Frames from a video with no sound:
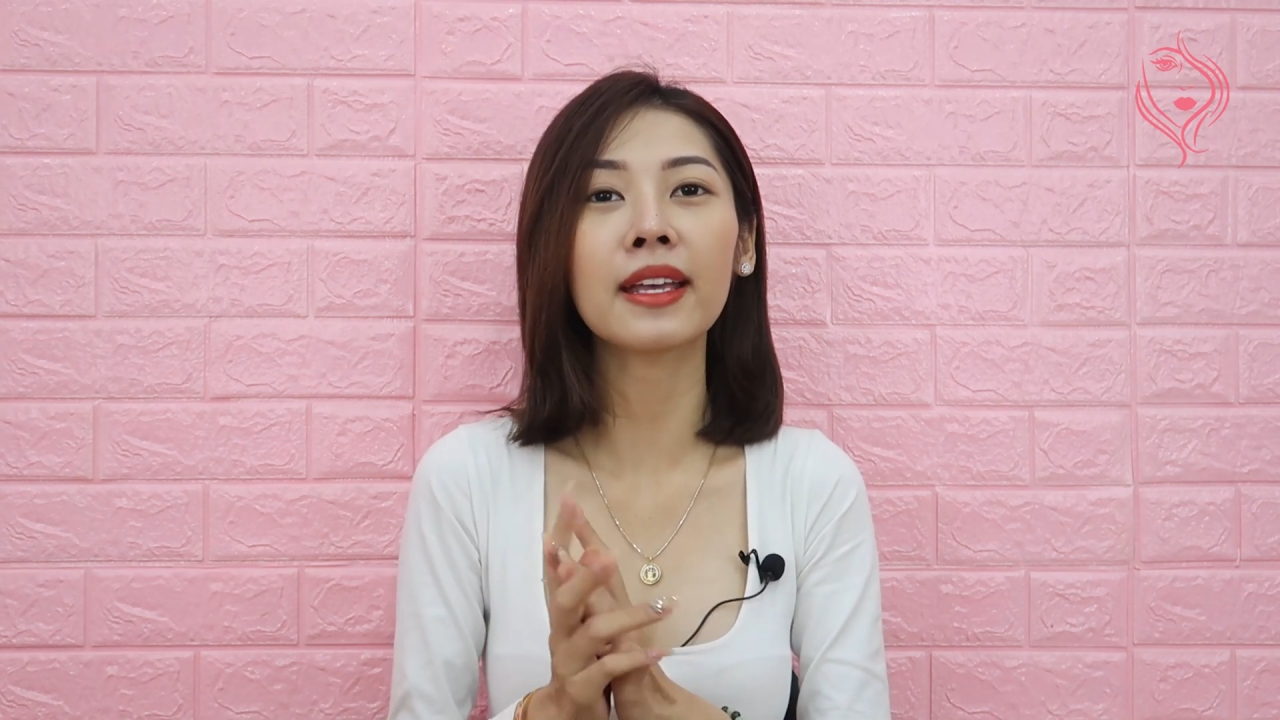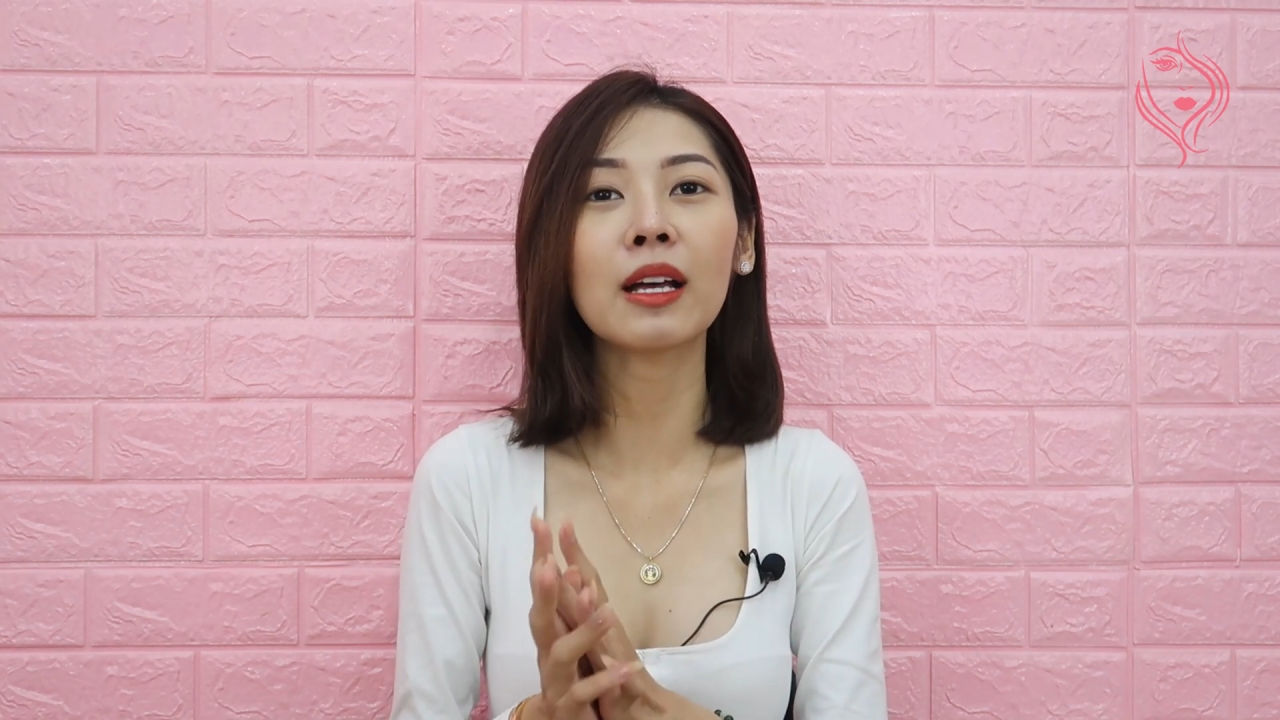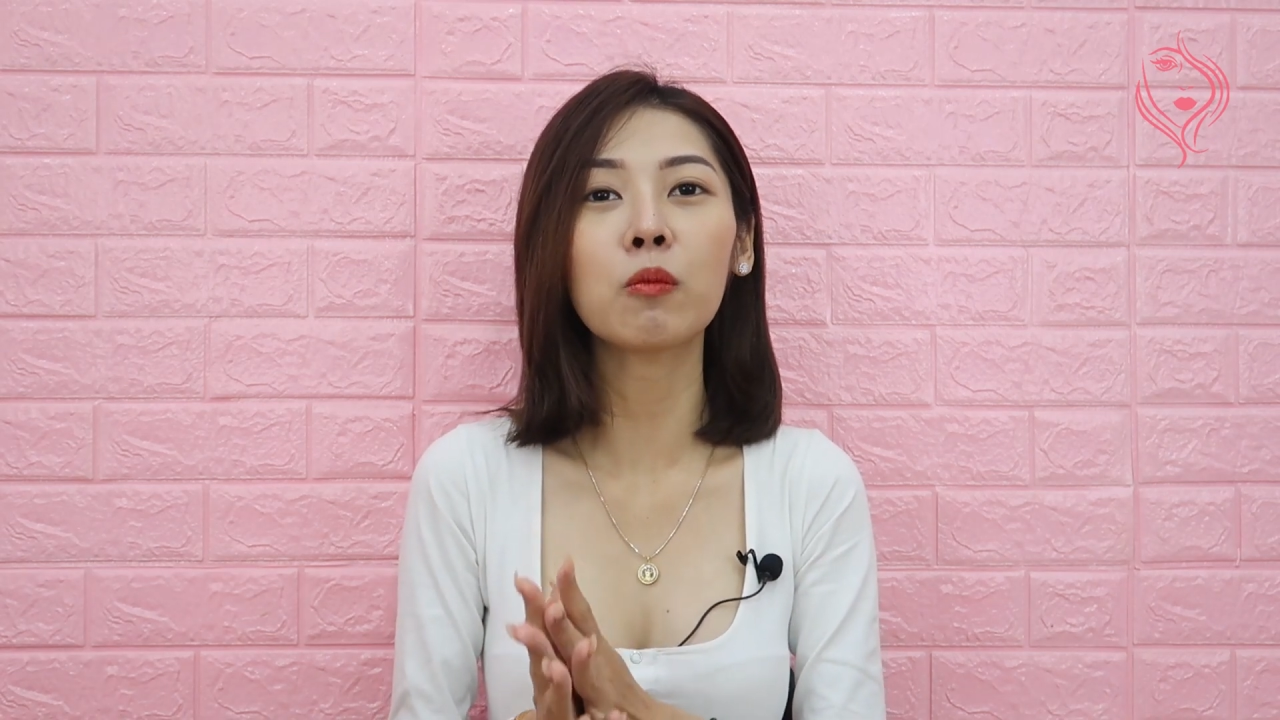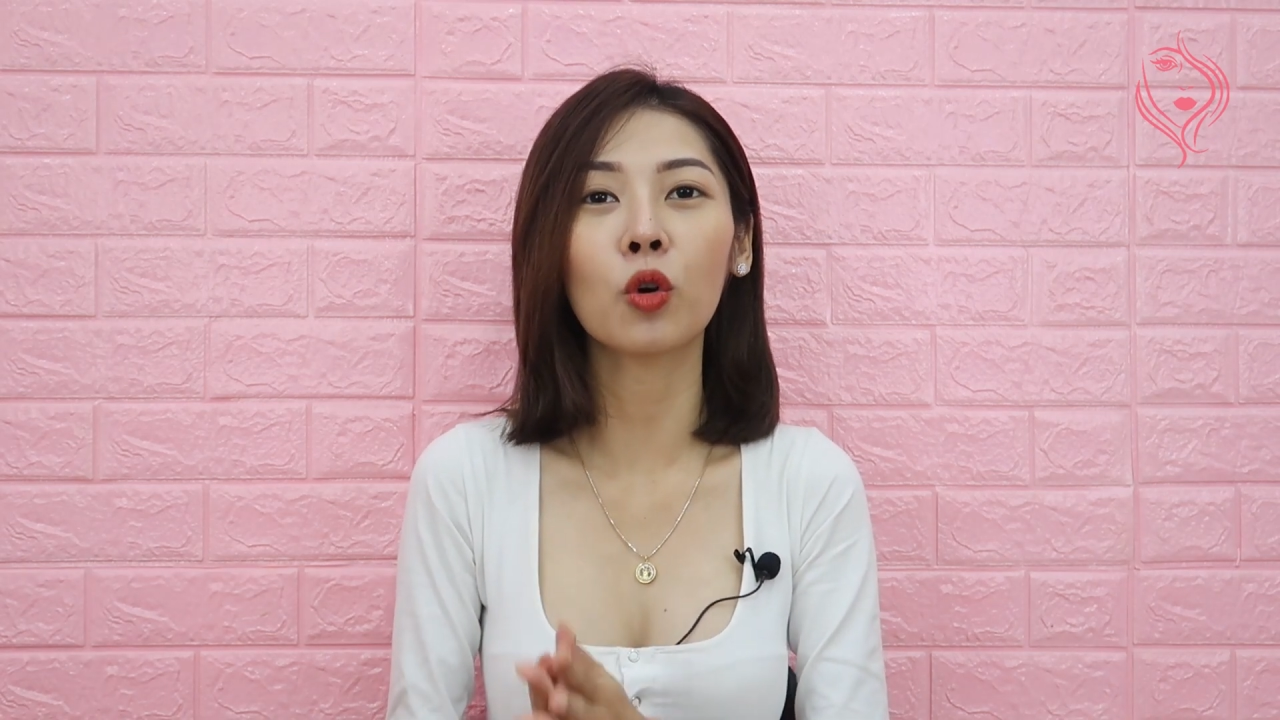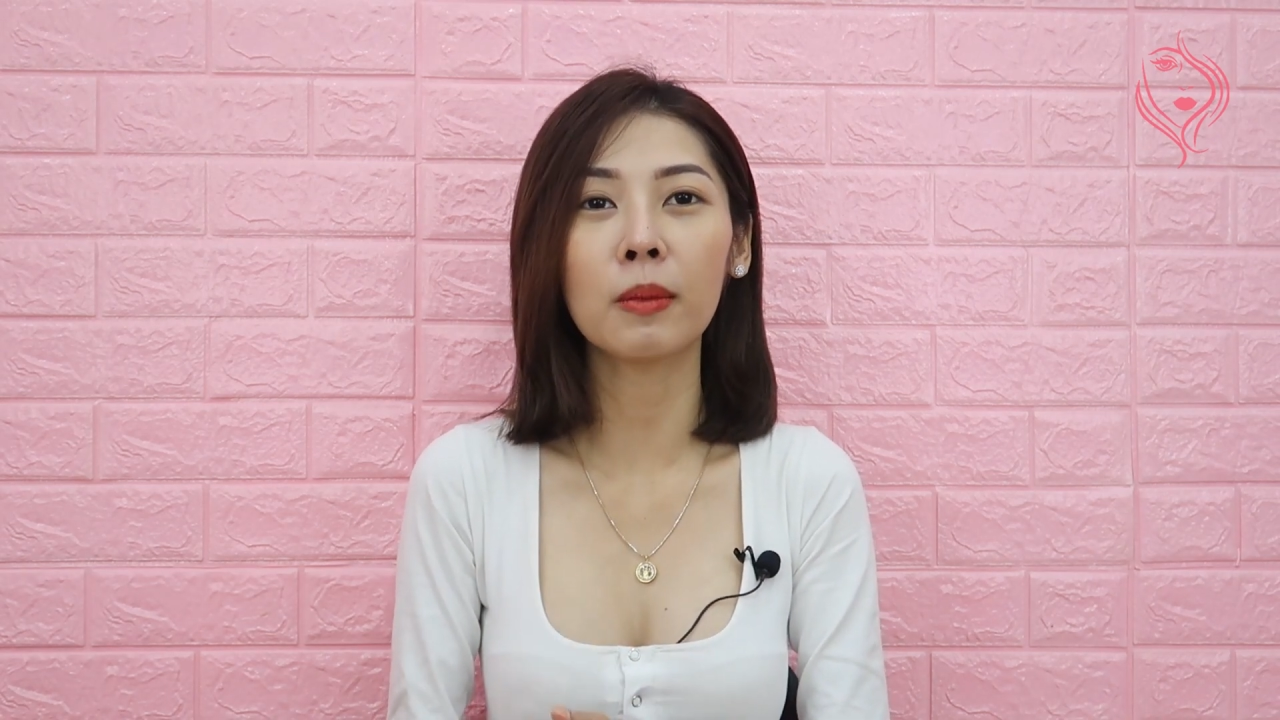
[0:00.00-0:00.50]
mái
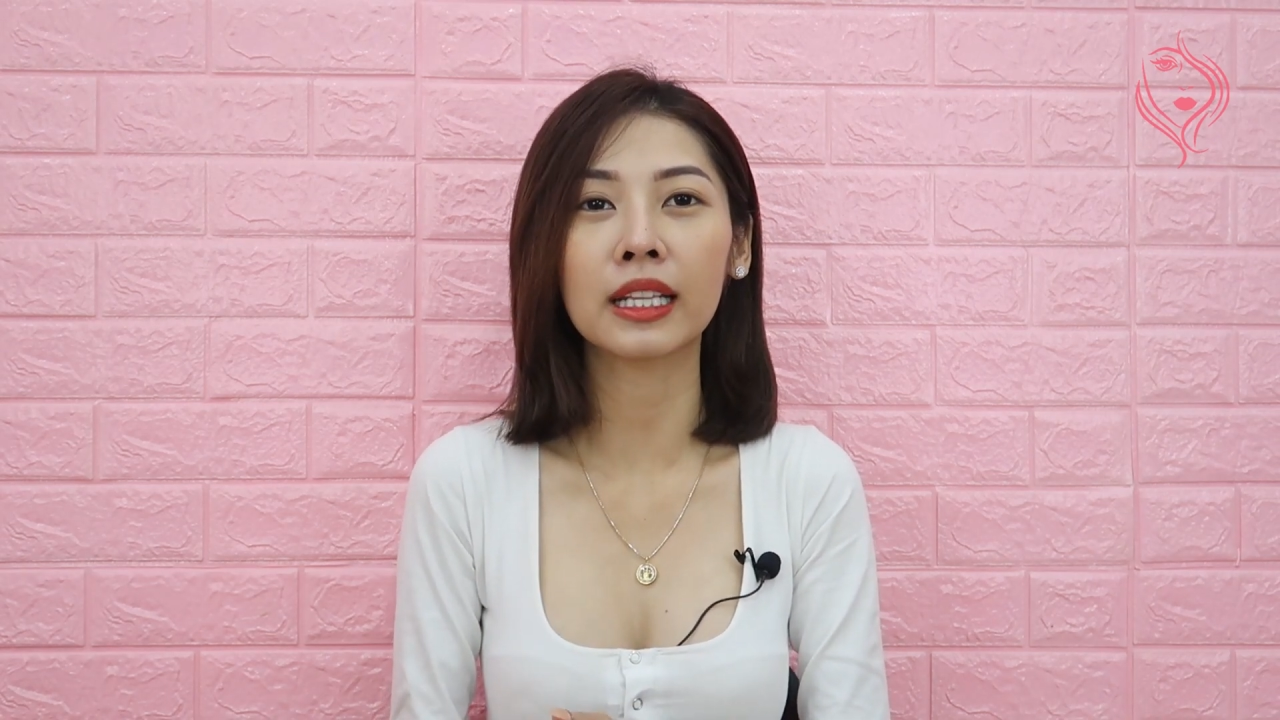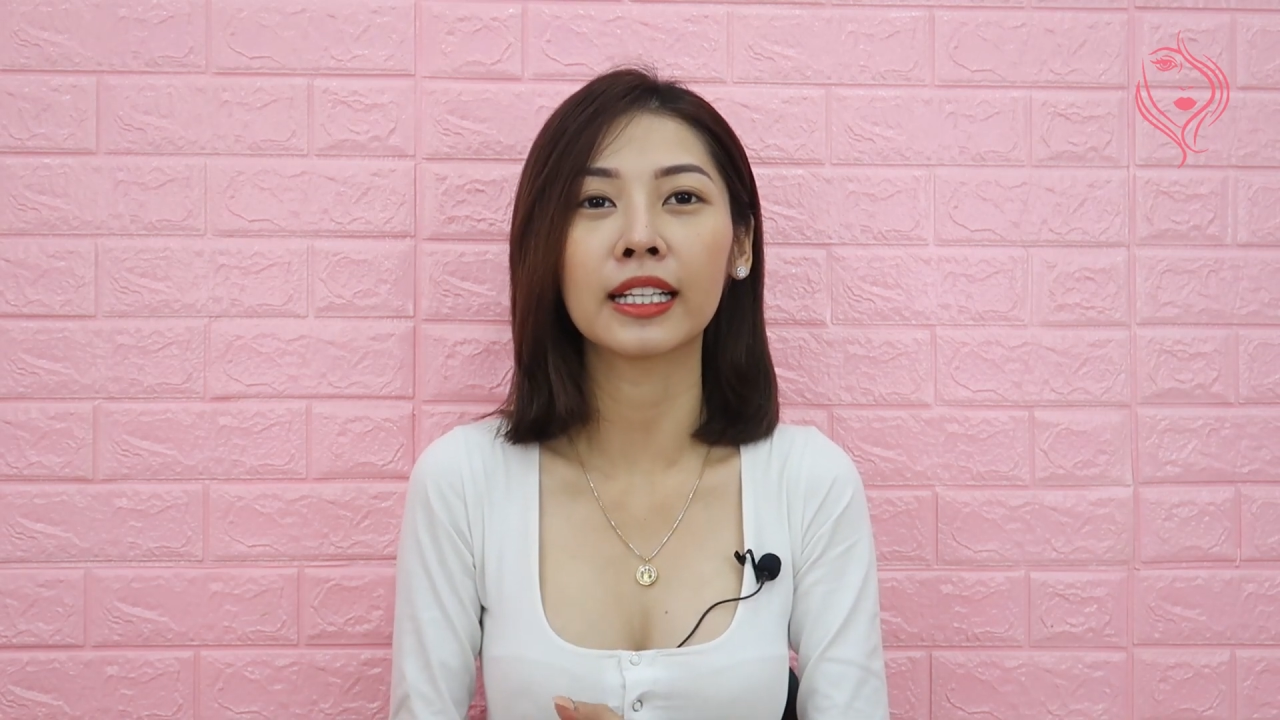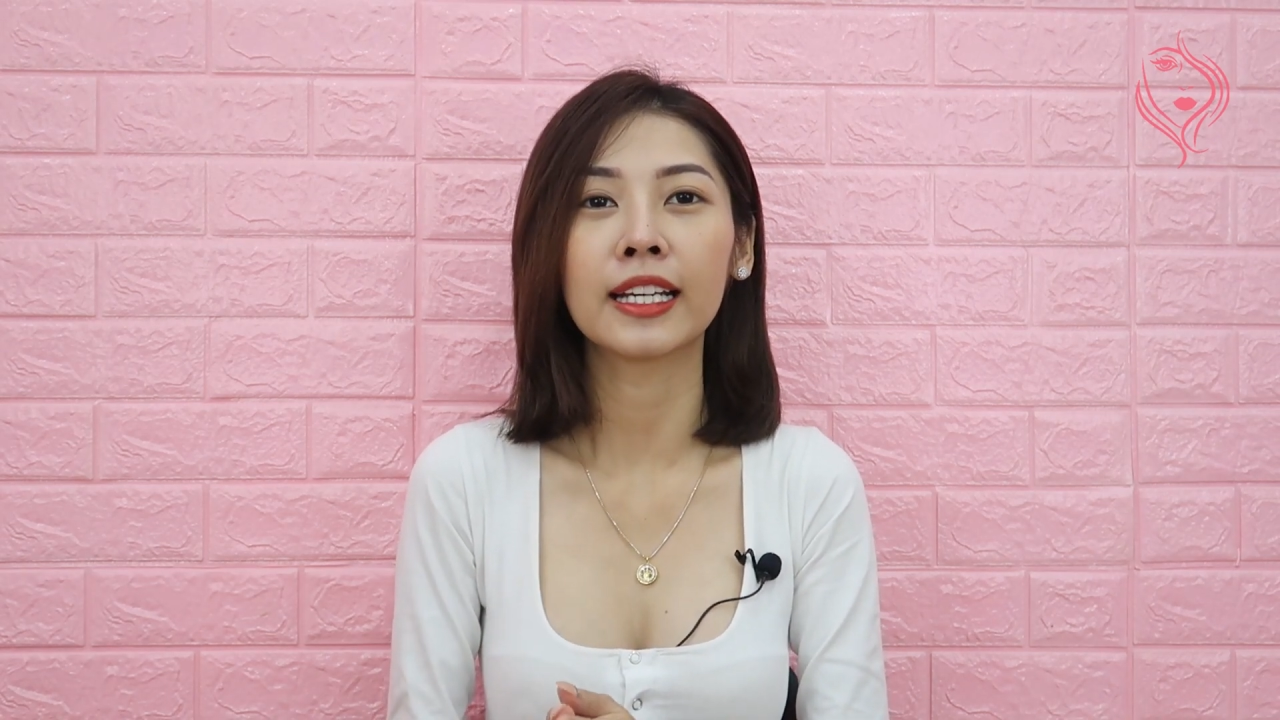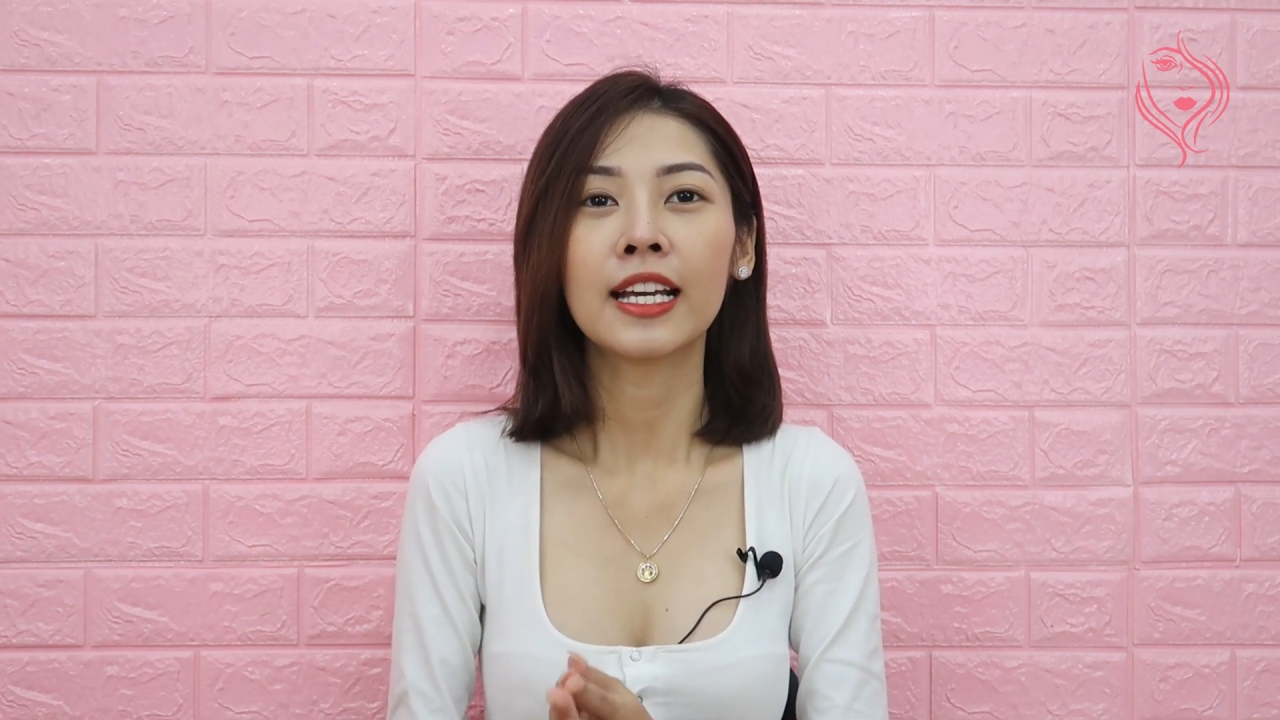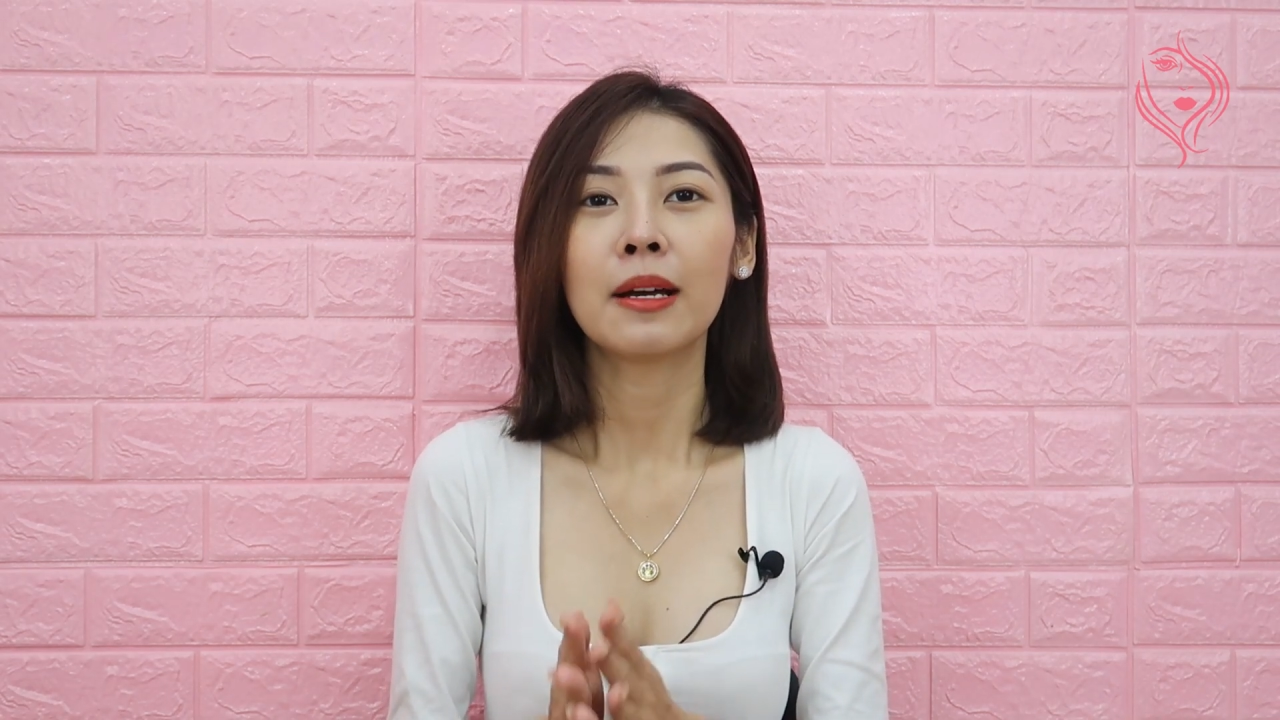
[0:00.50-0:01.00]
tóc của mình